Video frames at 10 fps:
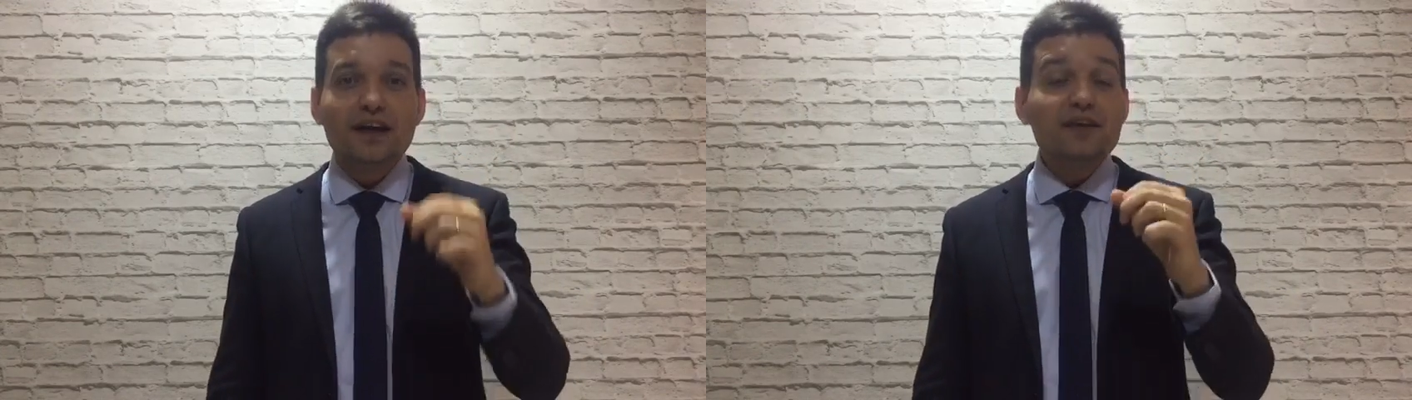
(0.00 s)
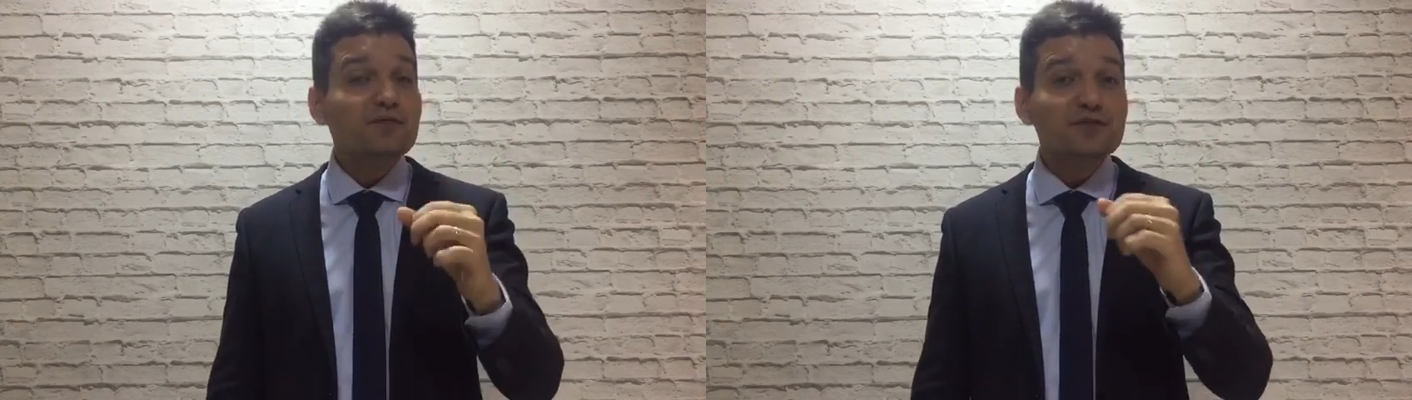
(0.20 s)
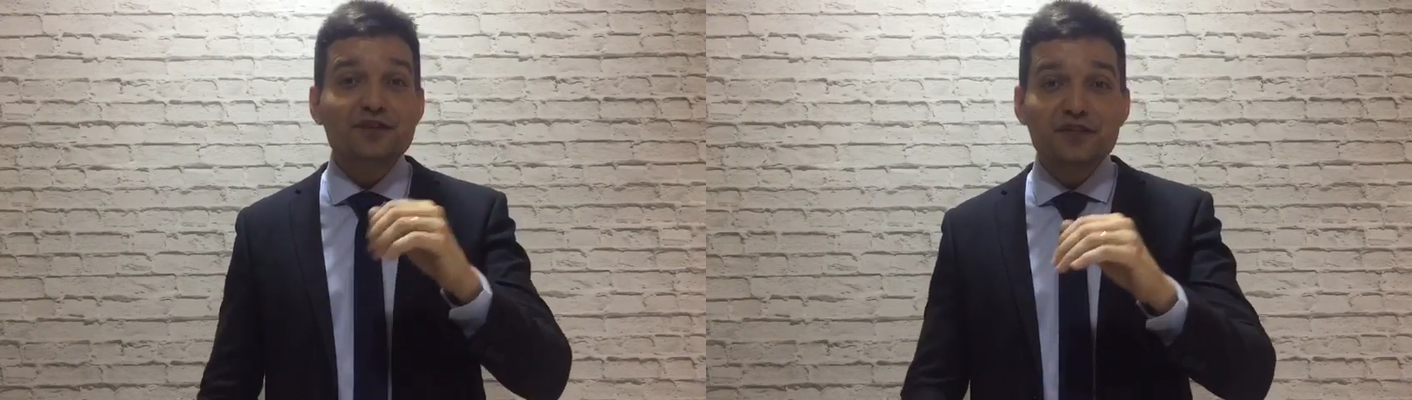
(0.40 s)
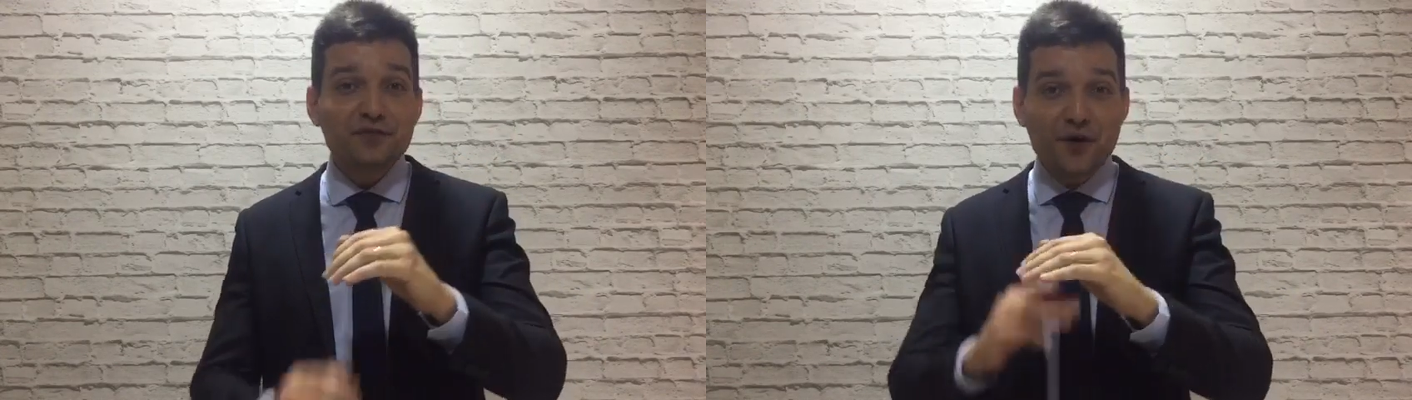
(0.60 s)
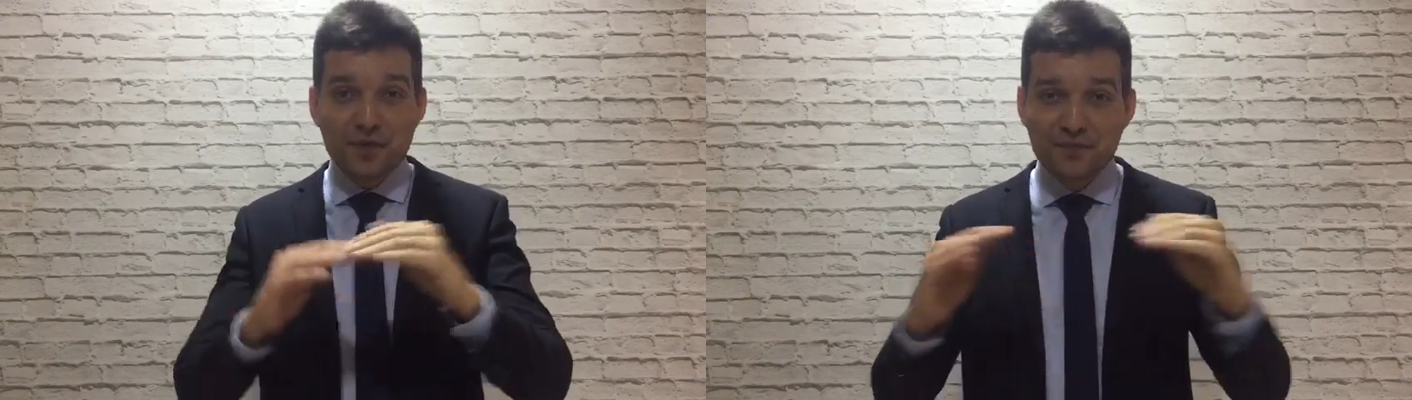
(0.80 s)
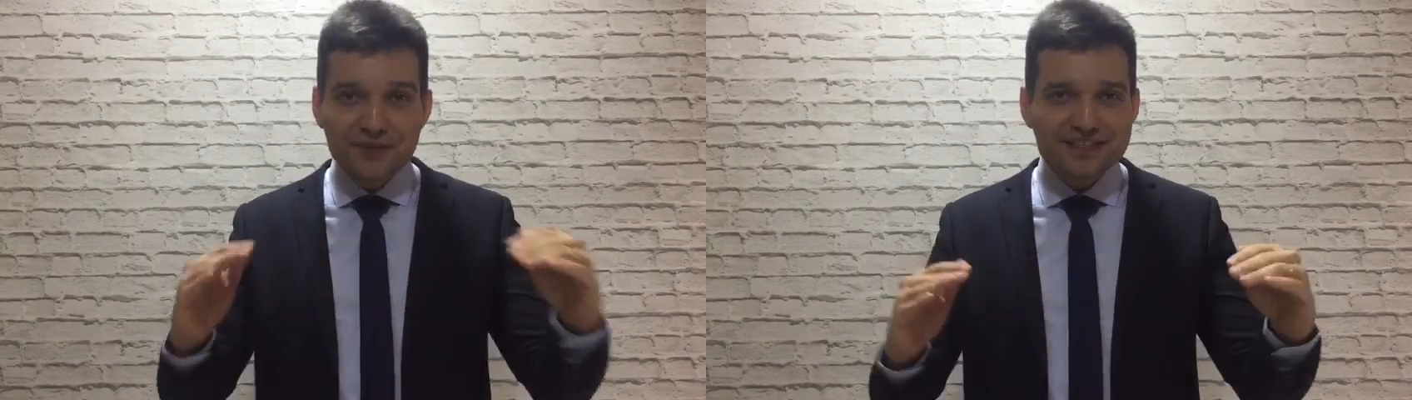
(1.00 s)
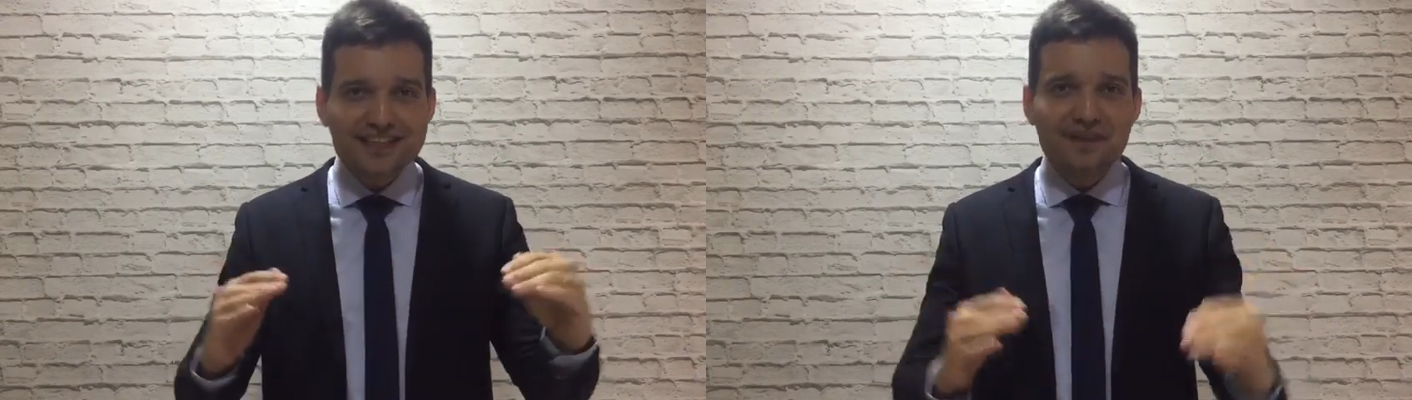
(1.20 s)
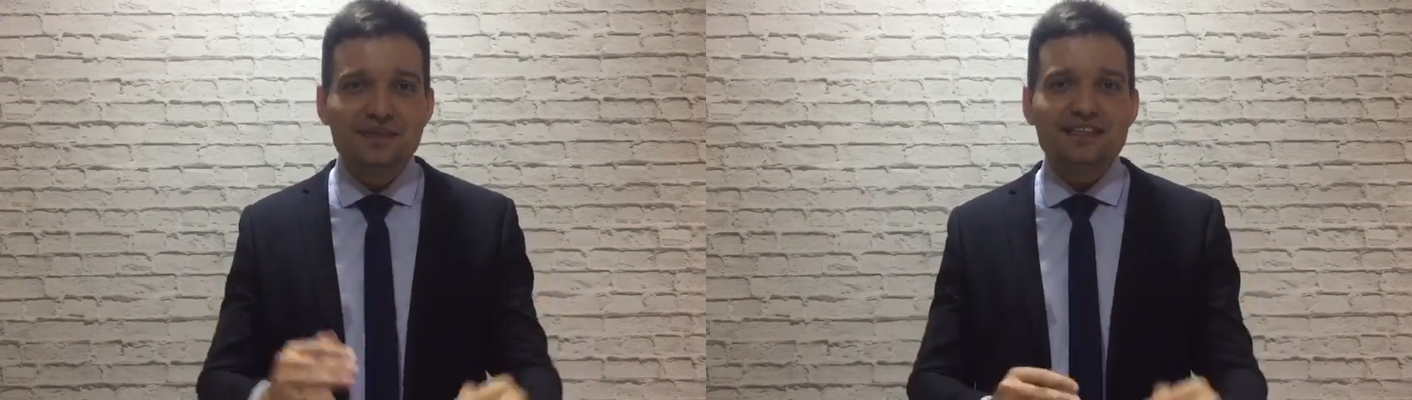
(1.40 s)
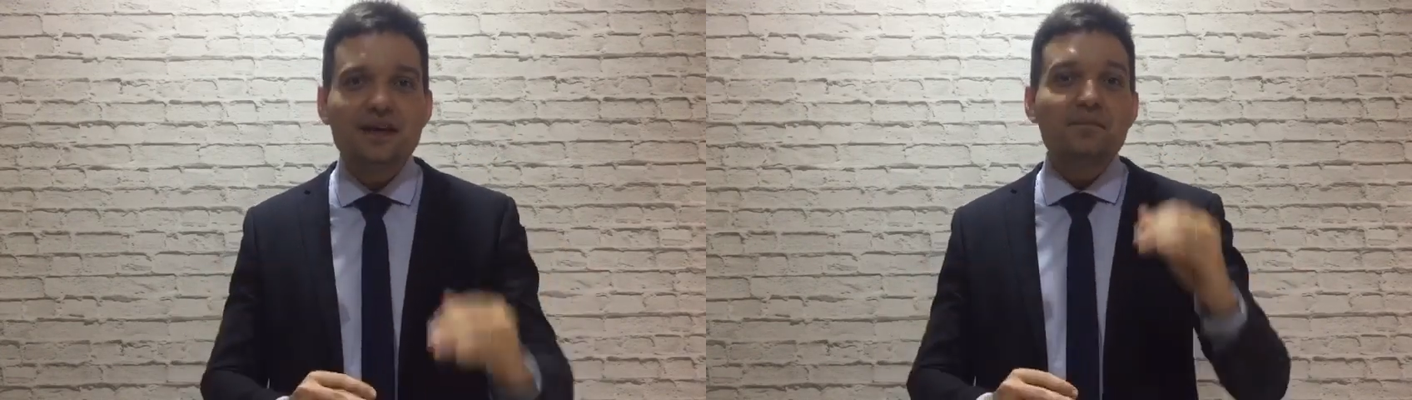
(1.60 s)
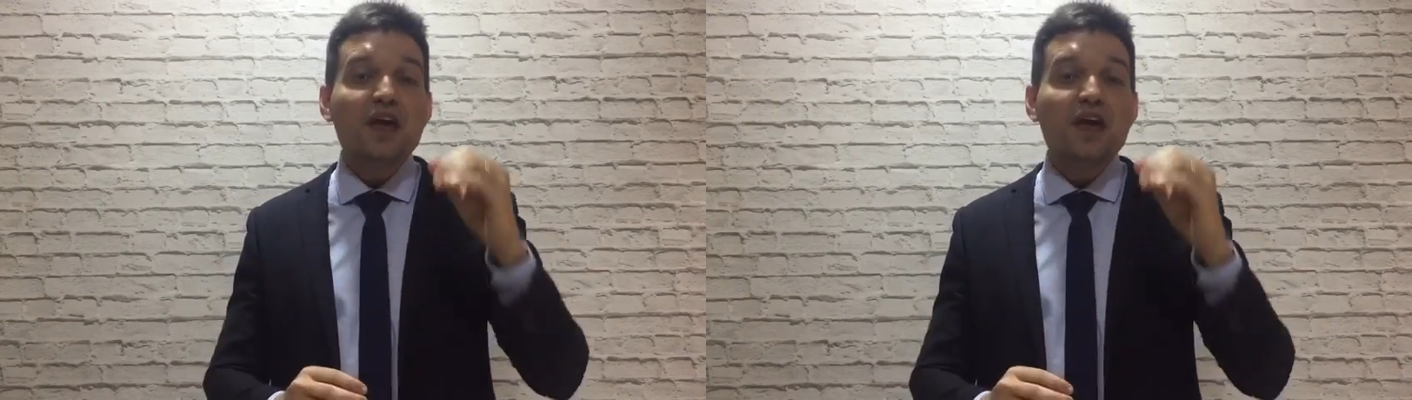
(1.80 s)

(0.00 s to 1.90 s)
que funciona de forma muito simples.